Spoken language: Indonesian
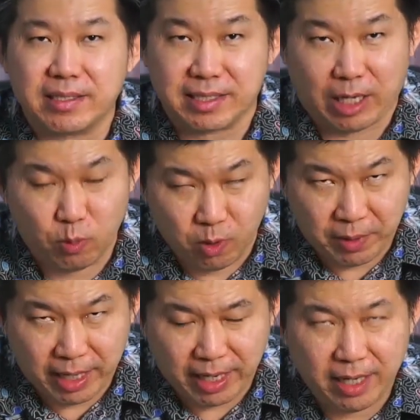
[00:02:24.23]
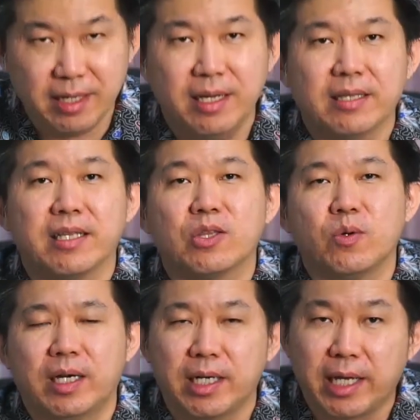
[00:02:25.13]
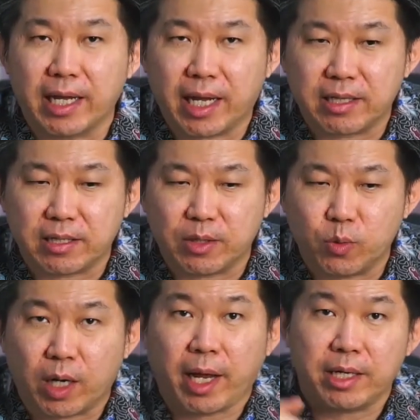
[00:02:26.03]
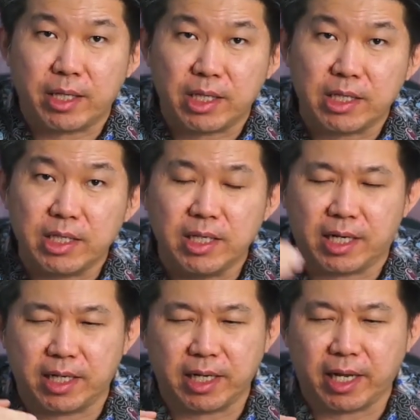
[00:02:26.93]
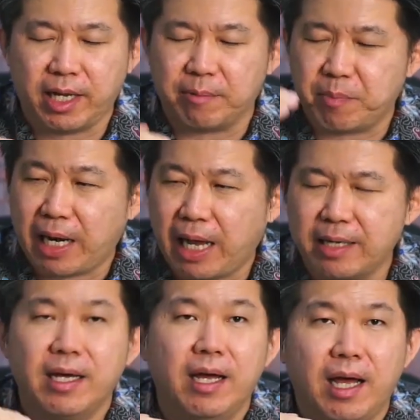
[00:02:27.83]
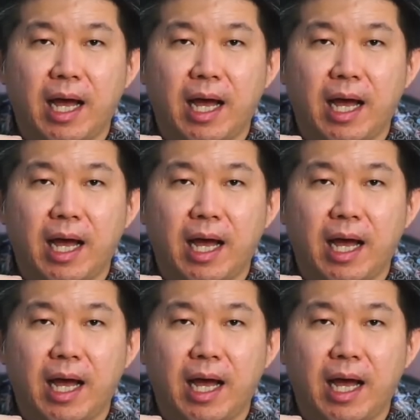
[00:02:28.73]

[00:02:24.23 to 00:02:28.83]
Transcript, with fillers: Secara umum ya, tentu ada daerah tertentu yang naiknya tinggi, ada daerah yang pelan,